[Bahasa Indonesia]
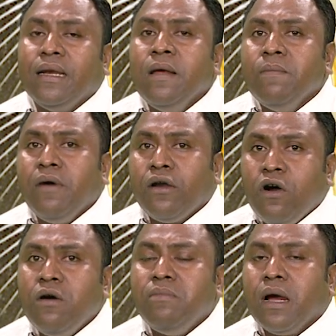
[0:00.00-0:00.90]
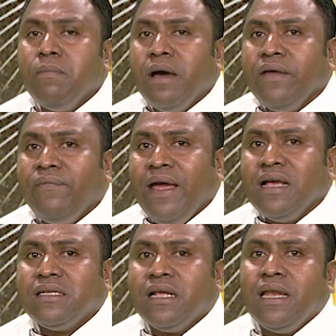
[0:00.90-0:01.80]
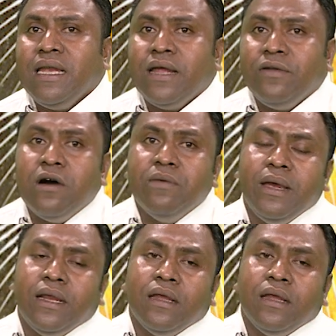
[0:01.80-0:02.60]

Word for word: maromak manifesta Nia domin